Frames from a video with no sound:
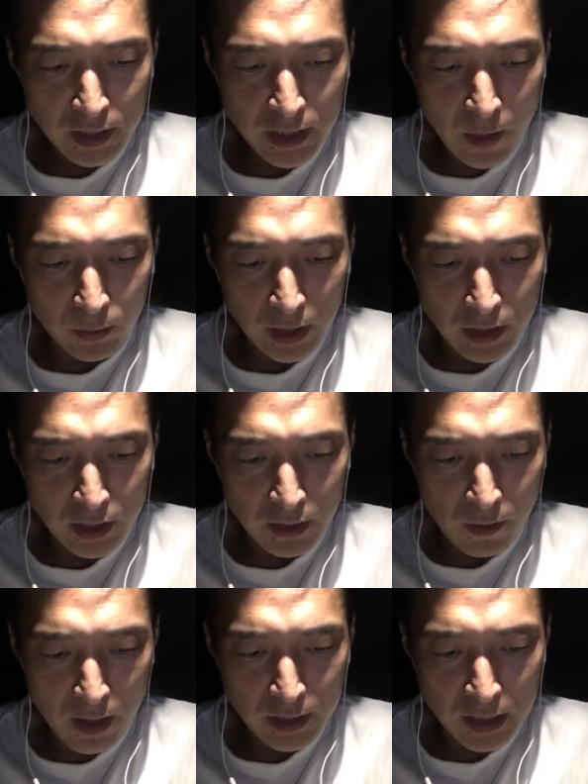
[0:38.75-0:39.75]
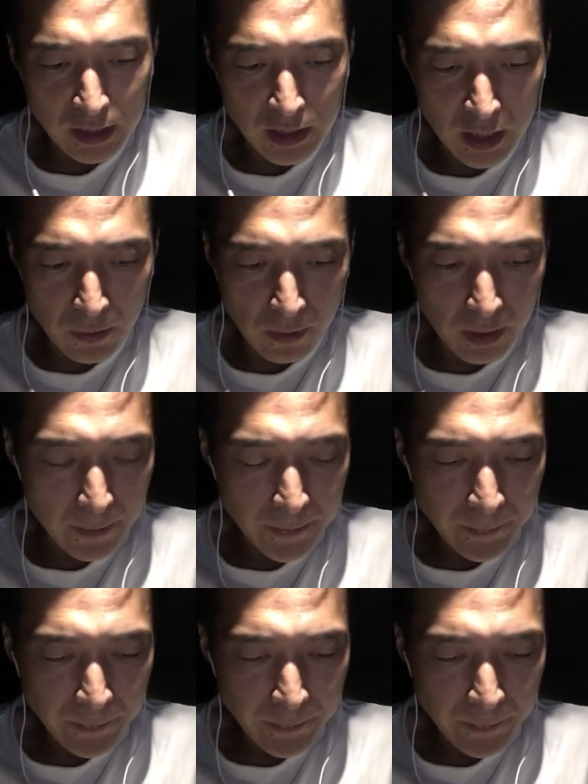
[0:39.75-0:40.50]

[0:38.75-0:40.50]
下我的情况，先谢过了。